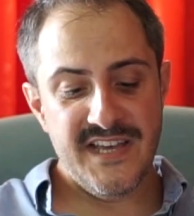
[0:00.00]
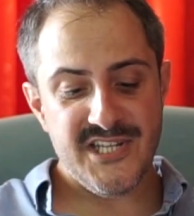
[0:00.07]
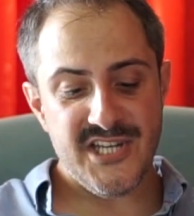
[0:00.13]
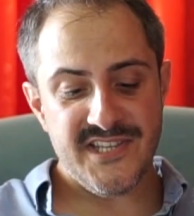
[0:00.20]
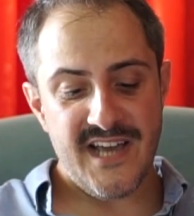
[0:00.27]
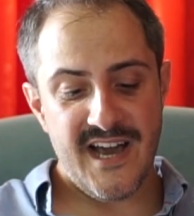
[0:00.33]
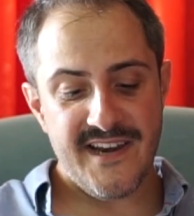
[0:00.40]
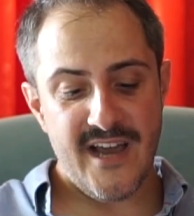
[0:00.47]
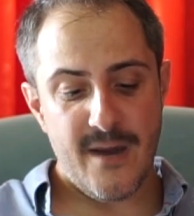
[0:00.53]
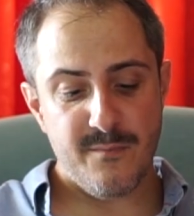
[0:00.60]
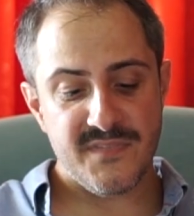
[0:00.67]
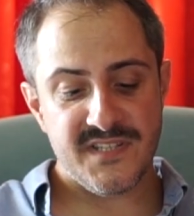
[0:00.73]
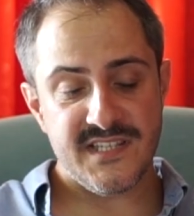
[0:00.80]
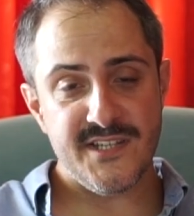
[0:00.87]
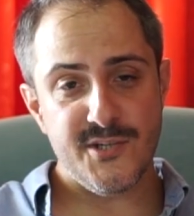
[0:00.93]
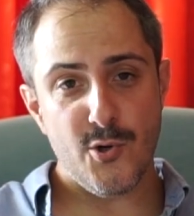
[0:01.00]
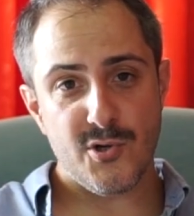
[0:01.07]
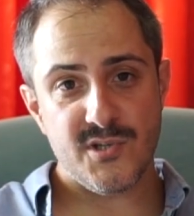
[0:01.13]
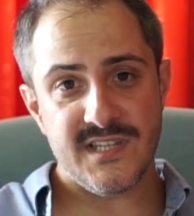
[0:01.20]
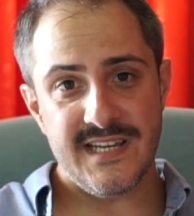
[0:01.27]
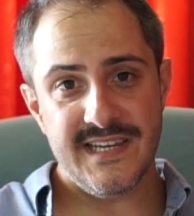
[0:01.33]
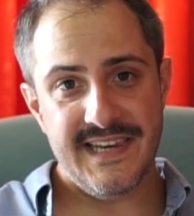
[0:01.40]
vejetaryen mısın
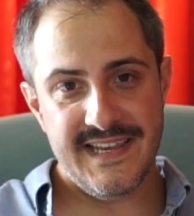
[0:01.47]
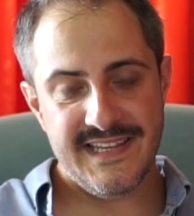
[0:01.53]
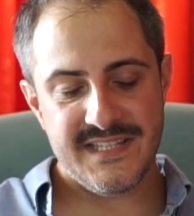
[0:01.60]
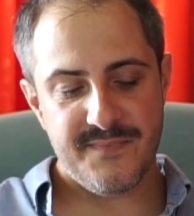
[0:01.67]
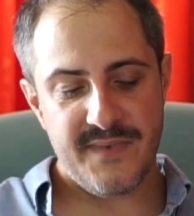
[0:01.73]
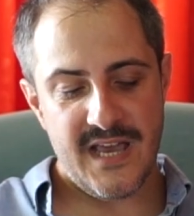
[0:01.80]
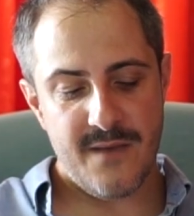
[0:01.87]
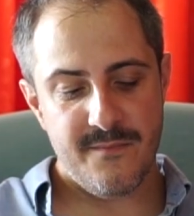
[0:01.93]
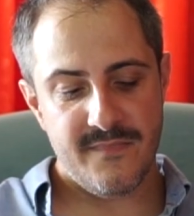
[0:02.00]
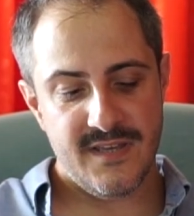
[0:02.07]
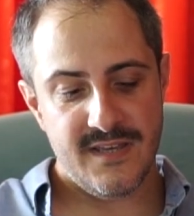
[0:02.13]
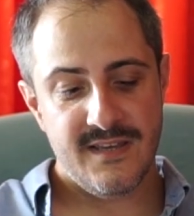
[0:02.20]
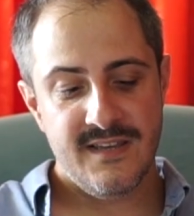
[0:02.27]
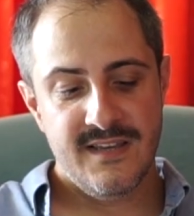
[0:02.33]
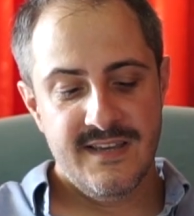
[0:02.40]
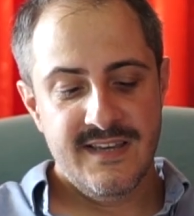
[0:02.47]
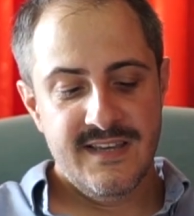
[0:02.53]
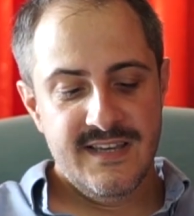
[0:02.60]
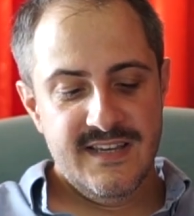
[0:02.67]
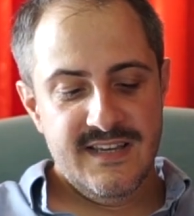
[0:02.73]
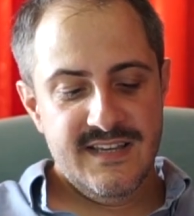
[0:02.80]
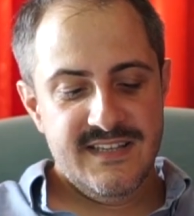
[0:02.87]
yoksa lezbiyen mi?
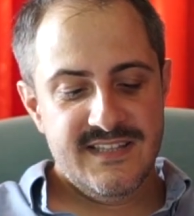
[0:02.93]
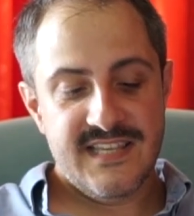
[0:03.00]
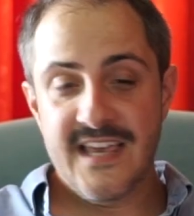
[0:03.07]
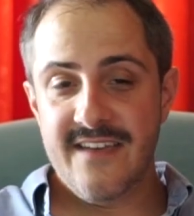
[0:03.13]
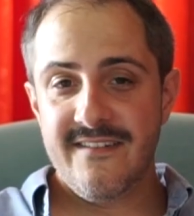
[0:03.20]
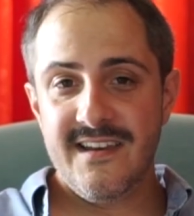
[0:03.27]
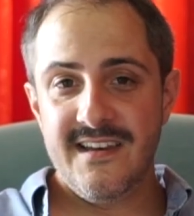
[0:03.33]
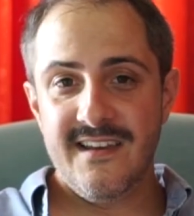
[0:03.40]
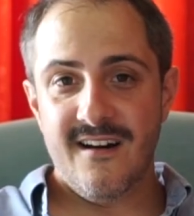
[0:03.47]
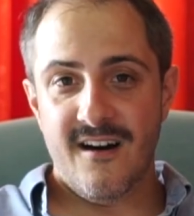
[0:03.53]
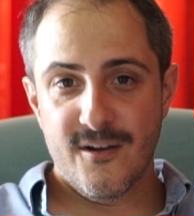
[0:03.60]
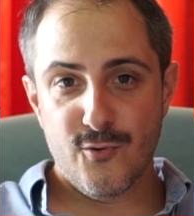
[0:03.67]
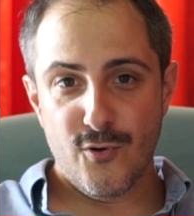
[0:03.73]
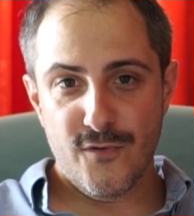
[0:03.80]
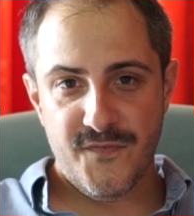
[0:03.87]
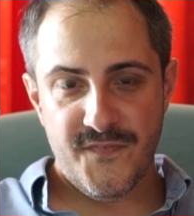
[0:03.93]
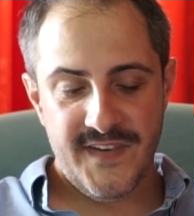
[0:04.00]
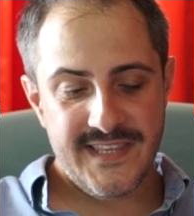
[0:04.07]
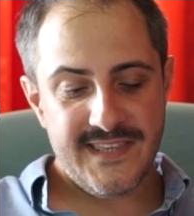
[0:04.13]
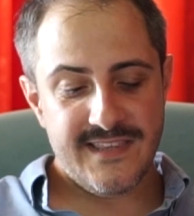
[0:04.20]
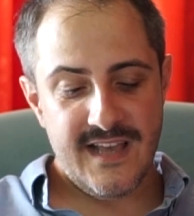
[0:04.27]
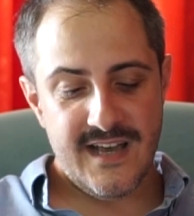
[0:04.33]
Sevgili Adolf
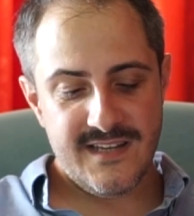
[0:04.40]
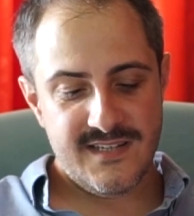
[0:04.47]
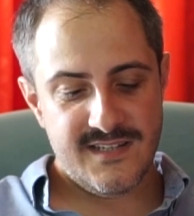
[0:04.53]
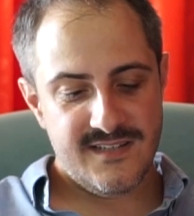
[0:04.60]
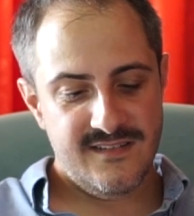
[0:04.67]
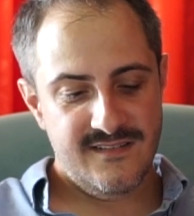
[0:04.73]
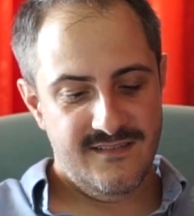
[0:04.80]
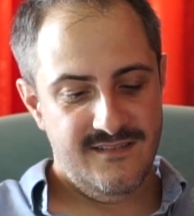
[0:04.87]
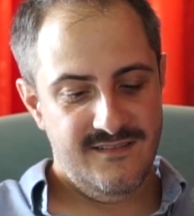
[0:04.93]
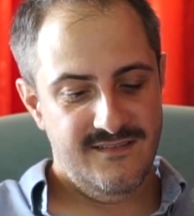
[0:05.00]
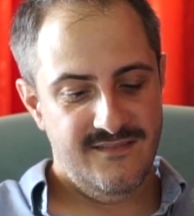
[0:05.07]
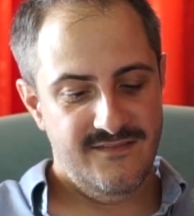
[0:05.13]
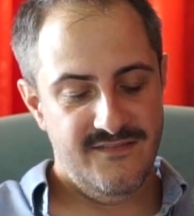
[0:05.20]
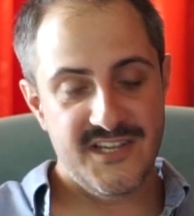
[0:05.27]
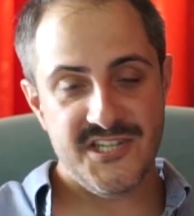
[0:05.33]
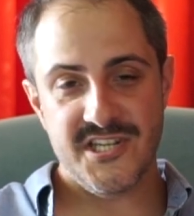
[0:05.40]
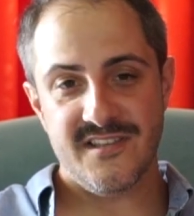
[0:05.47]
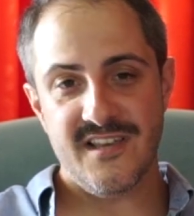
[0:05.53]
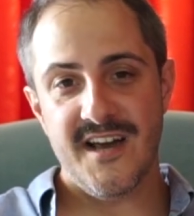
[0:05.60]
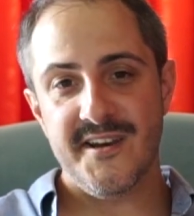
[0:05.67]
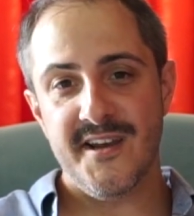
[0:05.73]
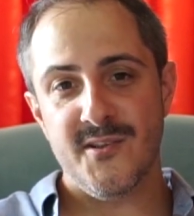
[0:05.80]
Hitler
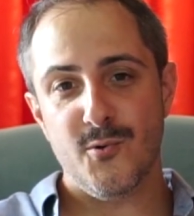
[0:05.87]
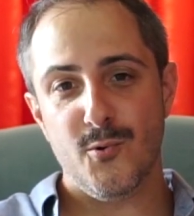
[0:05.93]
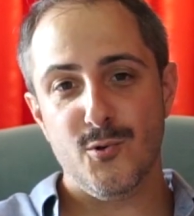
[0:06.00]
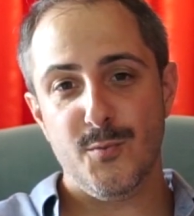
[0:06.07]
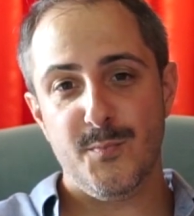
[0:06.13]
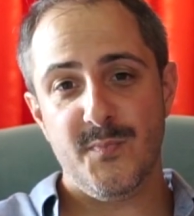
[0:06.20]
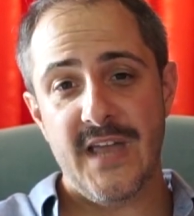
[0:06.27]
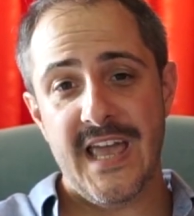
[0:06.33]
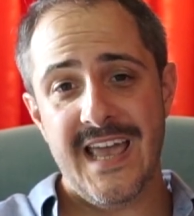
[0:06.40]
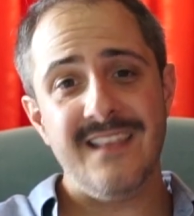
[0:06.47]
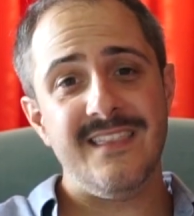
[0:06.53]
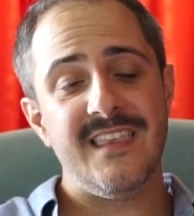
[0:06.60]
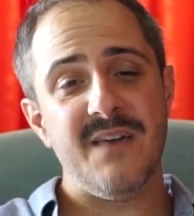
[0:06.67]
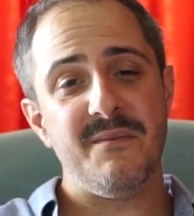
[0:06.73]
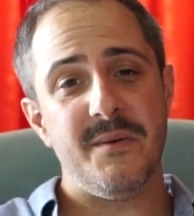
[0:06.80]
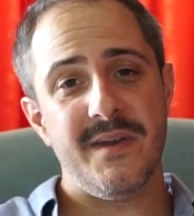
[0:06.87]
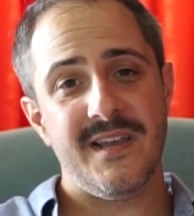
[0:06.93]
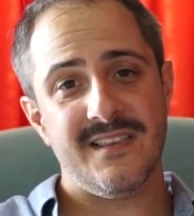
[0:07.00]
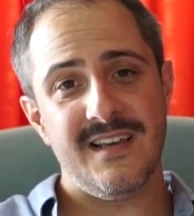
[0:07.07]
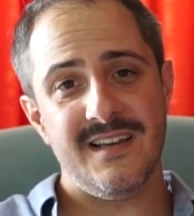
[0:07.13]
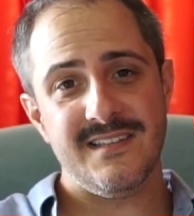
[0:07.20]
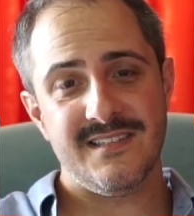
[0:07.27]
vejetaryen olup et
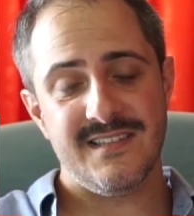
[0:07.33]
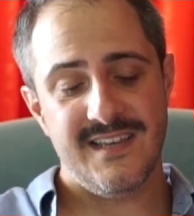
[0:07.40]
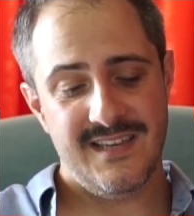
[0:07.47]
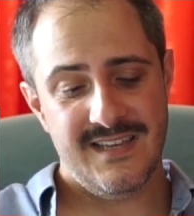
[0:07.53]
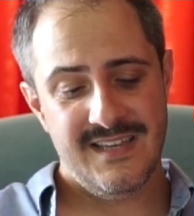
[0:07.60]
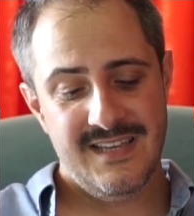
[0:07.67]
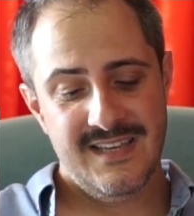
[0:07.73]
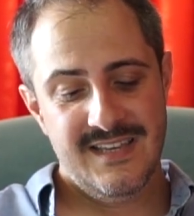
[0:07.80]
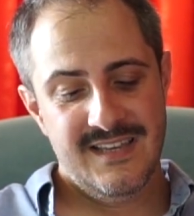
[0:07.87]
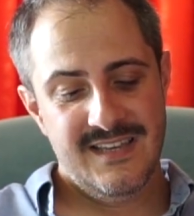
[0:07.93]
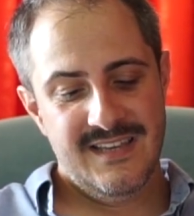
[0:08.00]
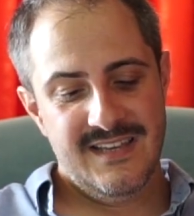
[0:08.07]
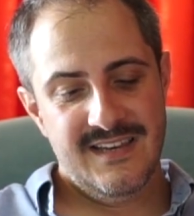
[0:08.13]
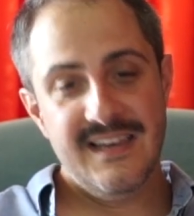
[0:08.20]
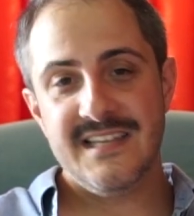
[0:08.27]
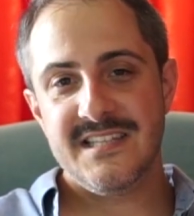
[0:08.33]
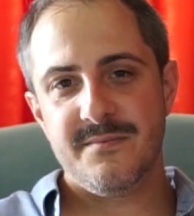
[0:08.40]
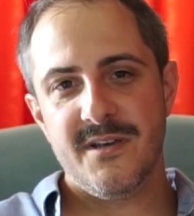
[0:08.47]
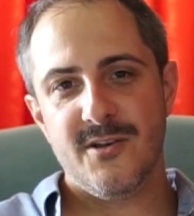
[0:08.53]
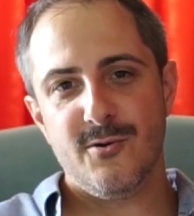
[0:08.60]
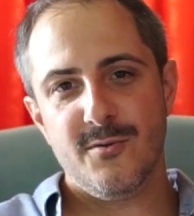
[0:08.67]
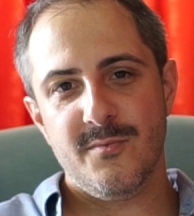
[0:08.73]
yememektense
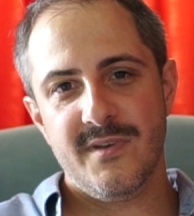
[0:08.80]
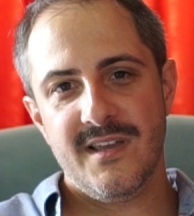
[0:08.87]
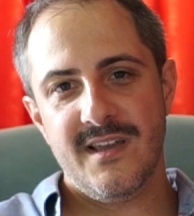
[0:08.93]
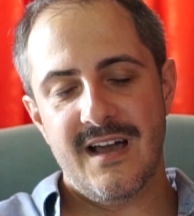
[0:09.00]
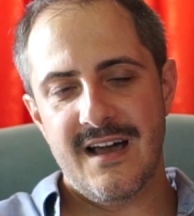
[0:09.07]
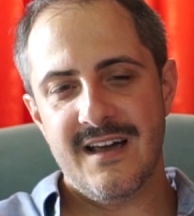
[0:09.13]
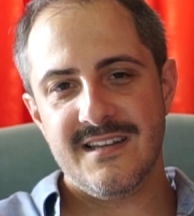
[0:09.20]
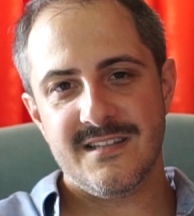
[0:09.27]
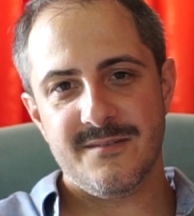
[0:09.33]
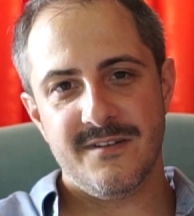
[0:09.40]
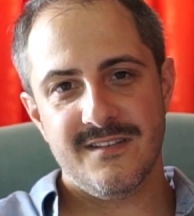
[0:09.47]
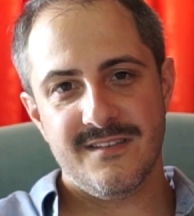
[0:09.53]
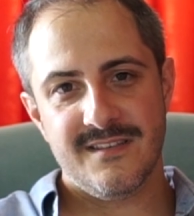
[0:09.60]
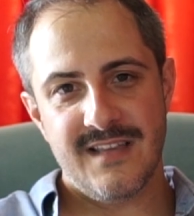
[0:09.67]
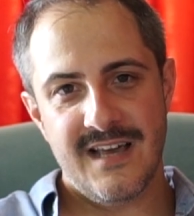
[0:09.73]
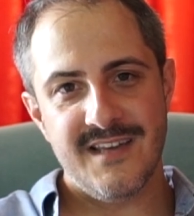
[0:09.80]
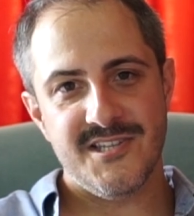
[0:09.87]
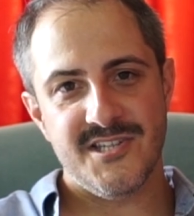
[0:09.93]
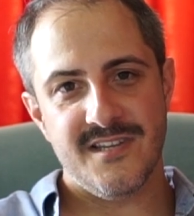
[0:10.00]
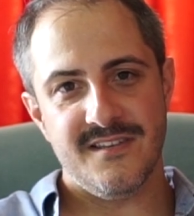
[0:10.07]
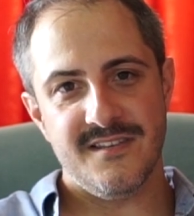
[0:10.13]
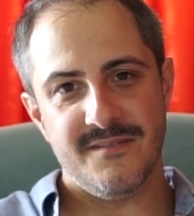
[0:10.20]
lezbiyen olmayı her zaman
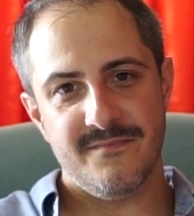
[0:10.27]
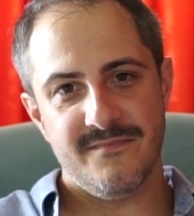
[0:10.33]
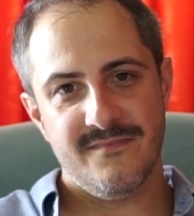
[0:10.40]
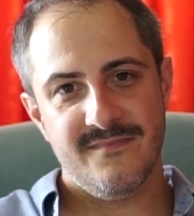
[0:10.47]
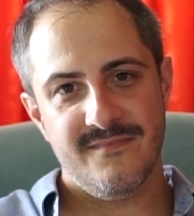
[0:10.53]
tercih ederim.